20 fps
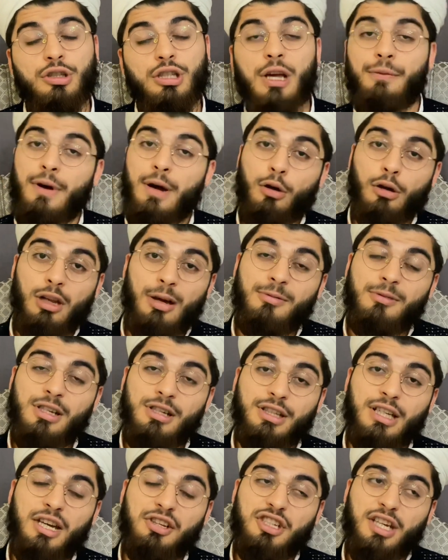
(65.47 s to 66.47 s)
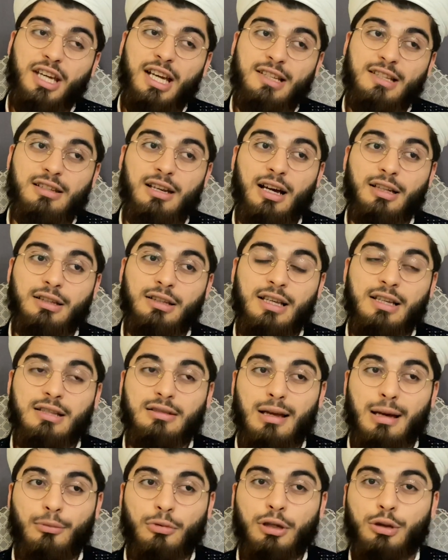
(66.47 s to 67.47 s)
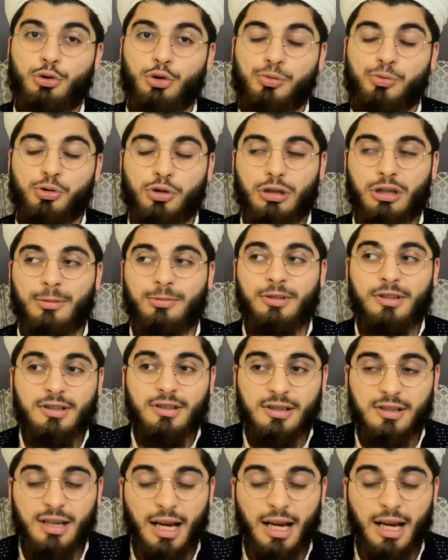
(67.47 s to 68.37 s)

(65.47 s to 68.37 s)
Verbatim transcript: Sefer olabilir. Gece geç saatte İstanbul'a düşmüş olabilirsiniz.